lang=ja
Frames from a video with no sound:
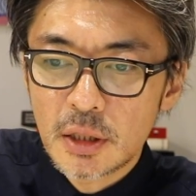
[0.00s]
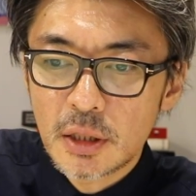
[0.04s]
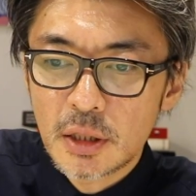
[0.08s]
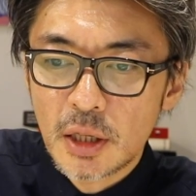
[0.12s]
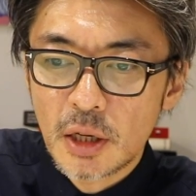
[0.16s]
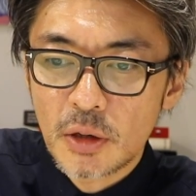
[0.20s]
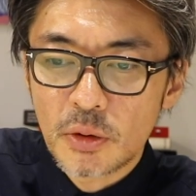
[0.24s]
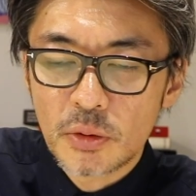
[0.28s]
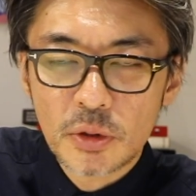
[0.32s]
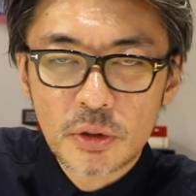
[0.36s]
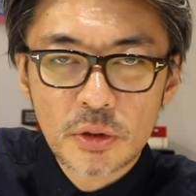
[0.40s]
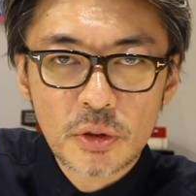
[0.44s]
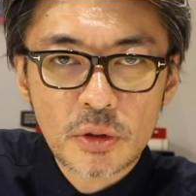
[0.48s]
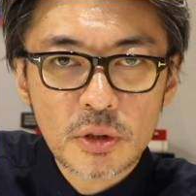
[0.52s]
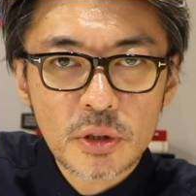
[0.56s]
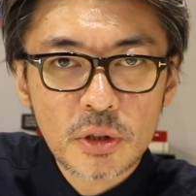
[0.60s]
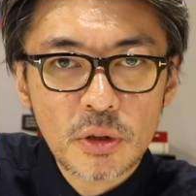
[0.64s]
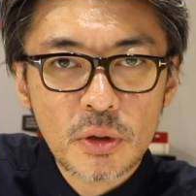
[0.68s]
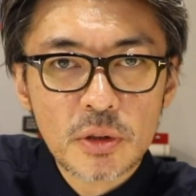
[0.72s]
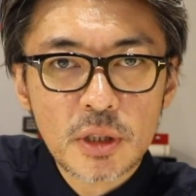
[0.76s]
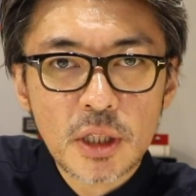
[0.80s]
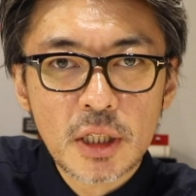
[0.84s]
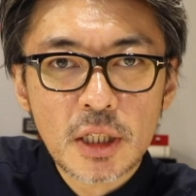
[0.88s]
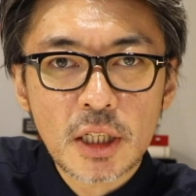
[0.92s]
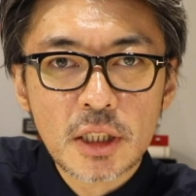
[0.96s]
過去の卒
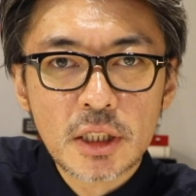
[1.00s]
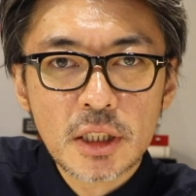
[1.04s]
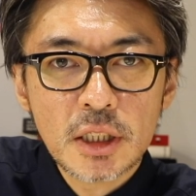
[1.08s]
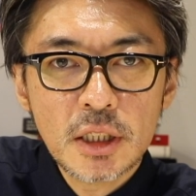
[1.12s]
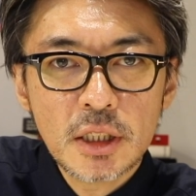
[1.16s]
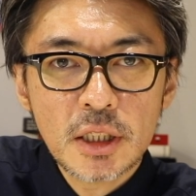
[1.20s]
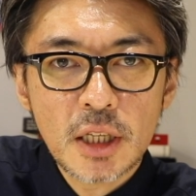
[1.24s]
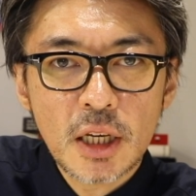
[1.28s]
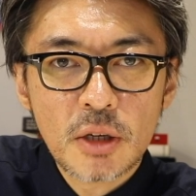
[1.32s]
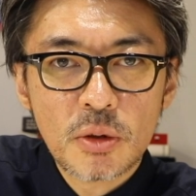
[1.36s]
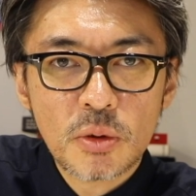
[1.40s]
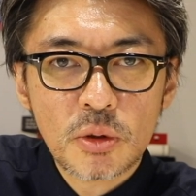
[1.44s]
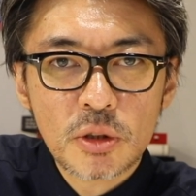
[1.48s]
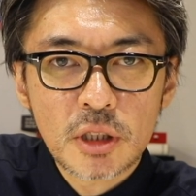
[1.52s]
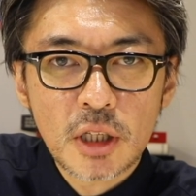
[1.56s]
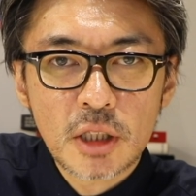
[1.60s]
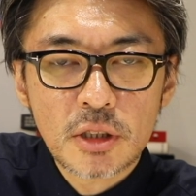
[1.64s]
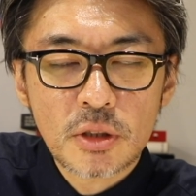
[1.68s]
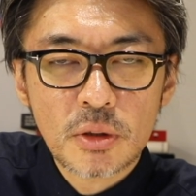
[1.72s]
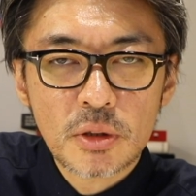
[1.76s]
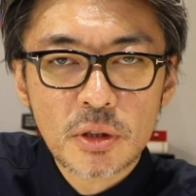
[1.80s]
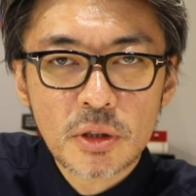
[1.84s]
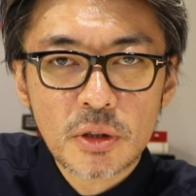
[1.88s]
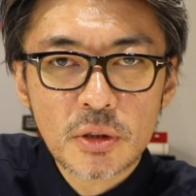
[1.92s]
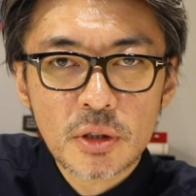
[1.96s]
業生たち、成功した
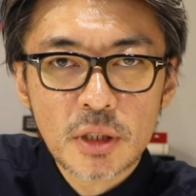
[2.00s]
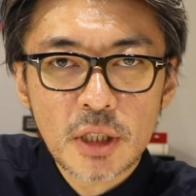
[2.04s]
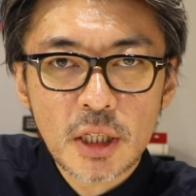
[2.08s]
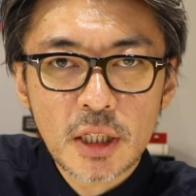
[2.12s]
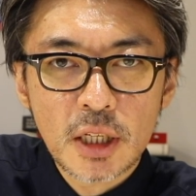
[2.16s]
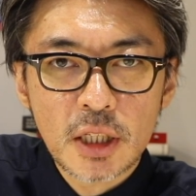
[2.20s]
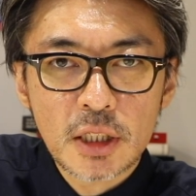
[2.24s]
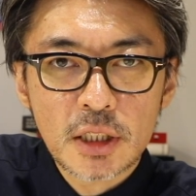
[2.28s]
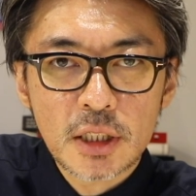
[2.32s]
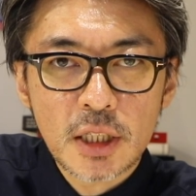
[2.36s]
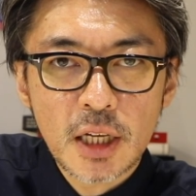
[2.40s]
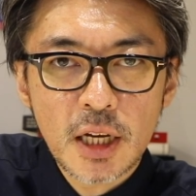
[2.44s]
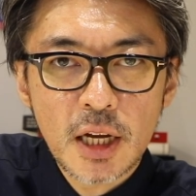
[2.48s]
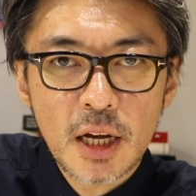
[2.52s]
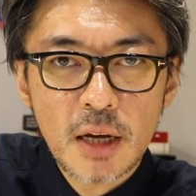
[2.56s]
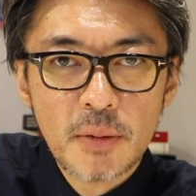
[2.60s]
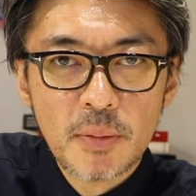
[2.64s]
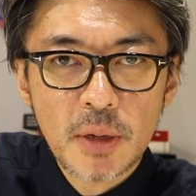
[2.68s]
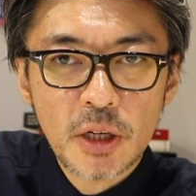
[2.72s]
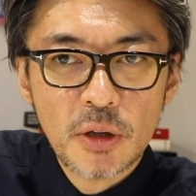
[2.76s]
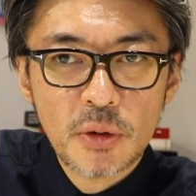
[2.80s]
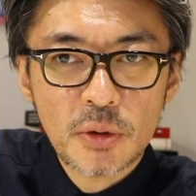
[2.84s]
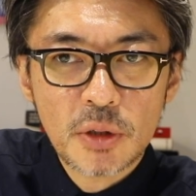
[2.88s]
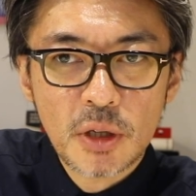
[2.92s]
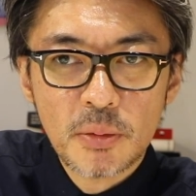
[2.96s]
卒業生たちが
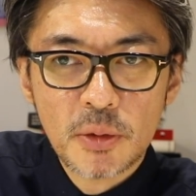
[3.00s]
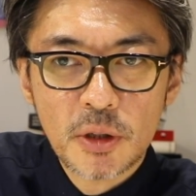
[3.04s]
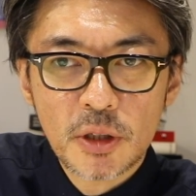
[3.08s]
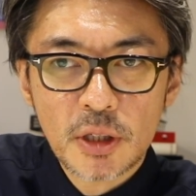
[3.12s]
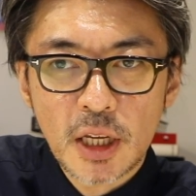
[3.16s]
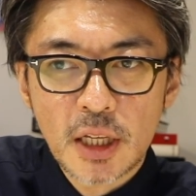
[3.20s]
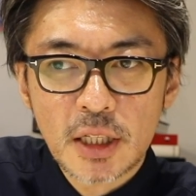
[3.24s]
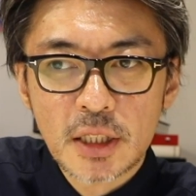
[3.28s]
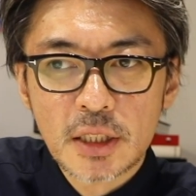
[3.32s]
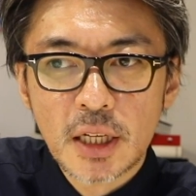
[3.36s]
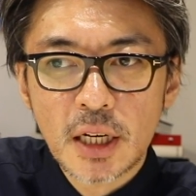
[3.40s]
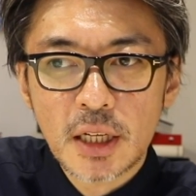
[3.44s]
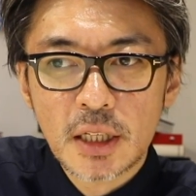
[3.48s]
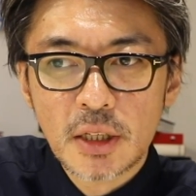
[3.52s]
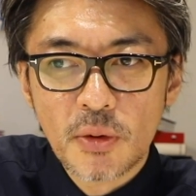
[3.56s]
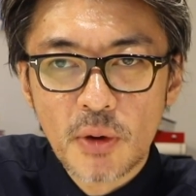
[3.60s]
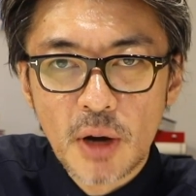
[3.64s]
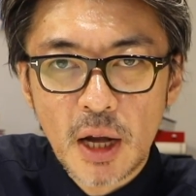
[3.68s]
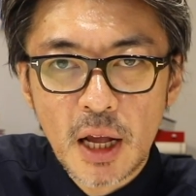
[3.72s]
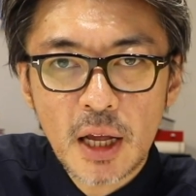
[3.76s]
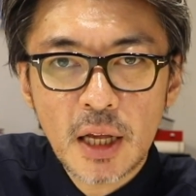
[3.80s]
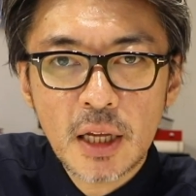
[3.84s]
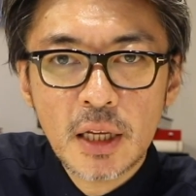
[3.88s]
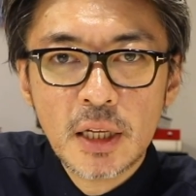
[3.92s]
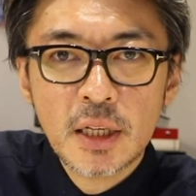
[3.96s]
いろんなものを立てたりとか。